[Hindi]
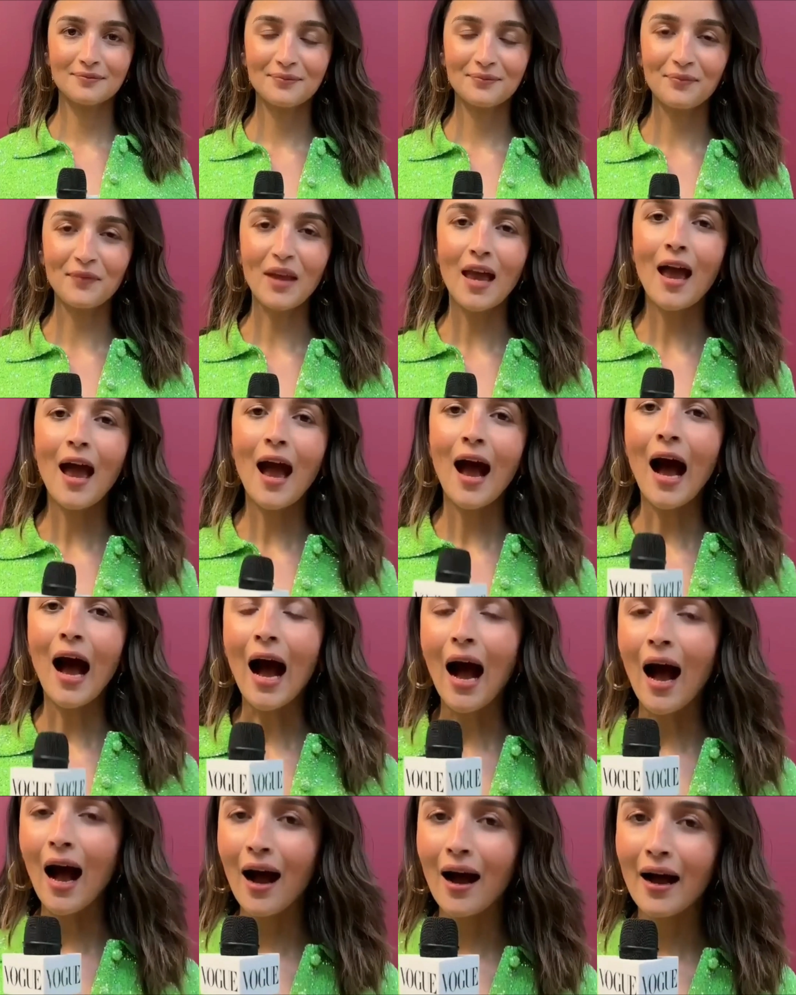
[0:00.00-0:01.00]
एक्ट्रेस
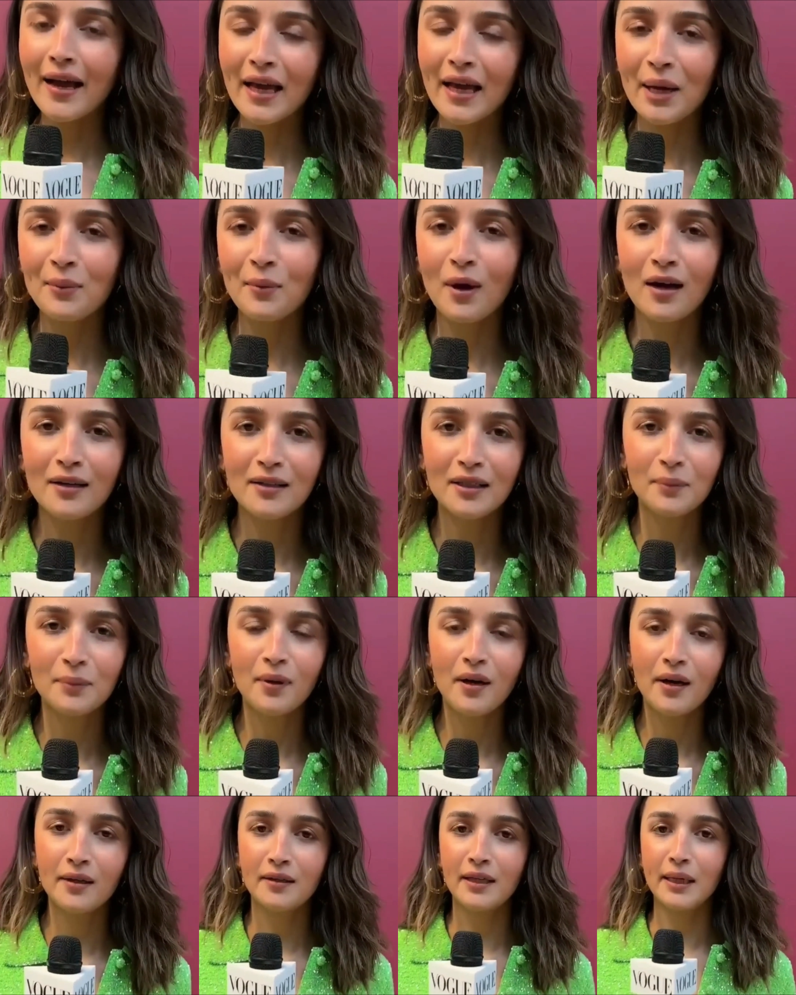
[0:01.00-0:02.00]
आज अपनी बेहतरीन
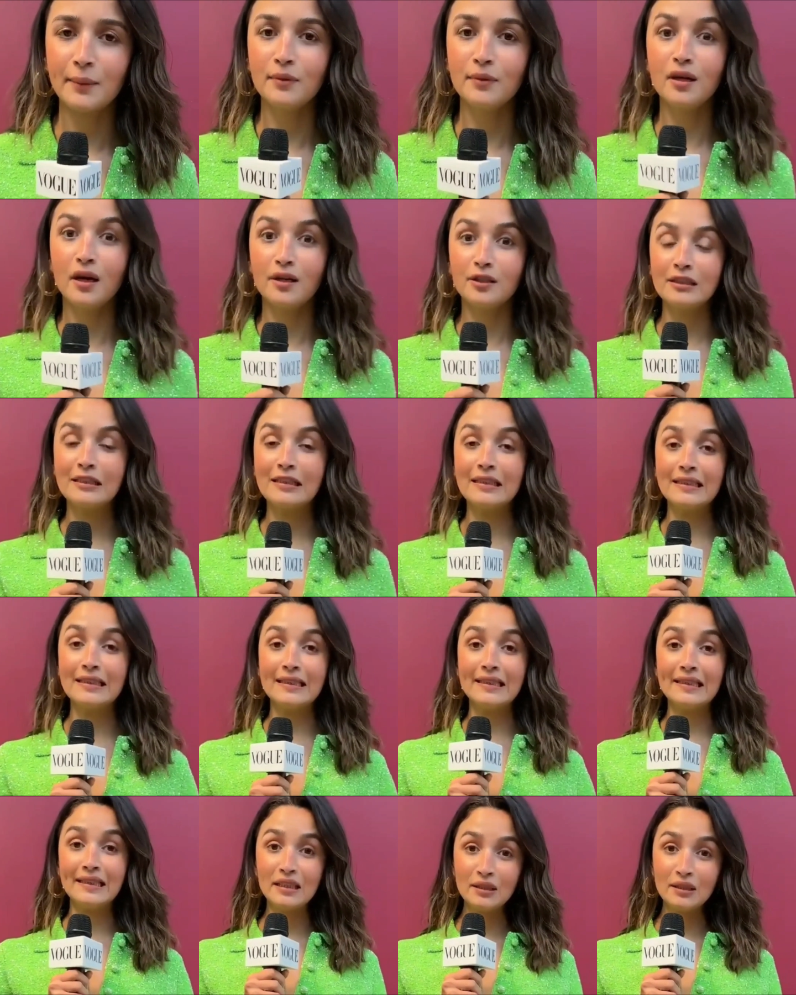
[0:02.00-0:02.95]
अदाकारी के दम पर